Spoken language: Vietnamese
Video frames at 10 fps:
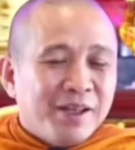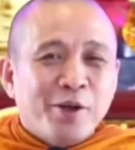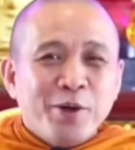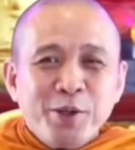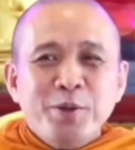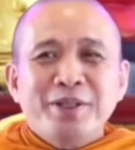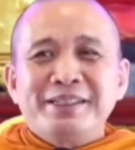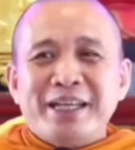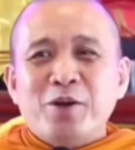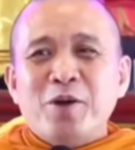có vui thì
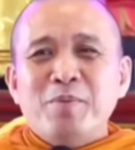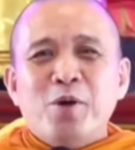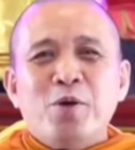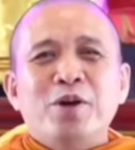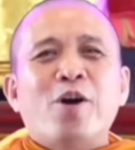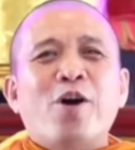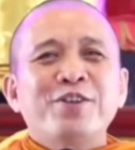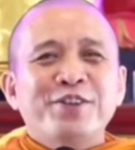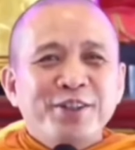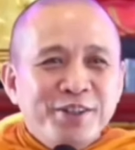sẽ có buồn có
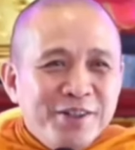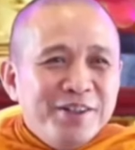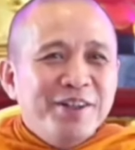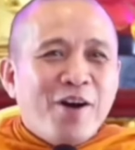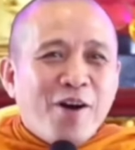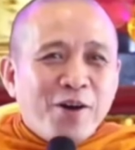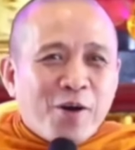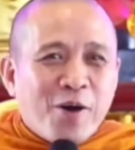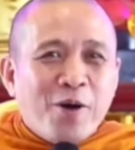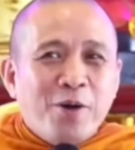sướng có
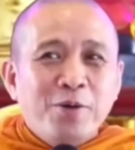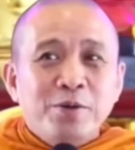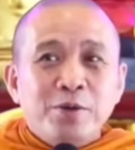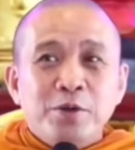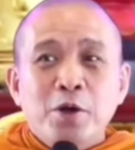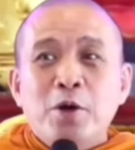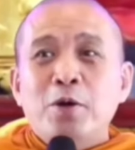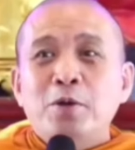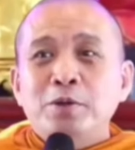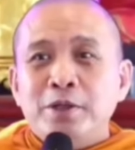khổ
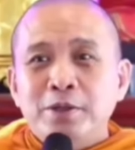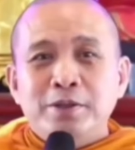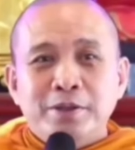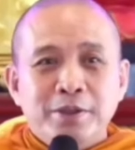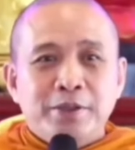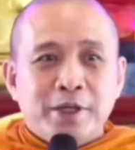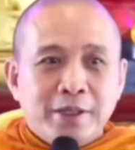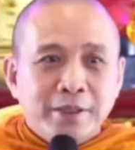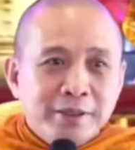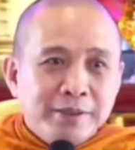vô thường người
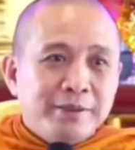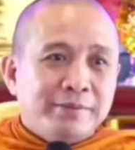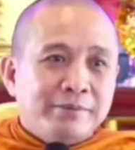ơi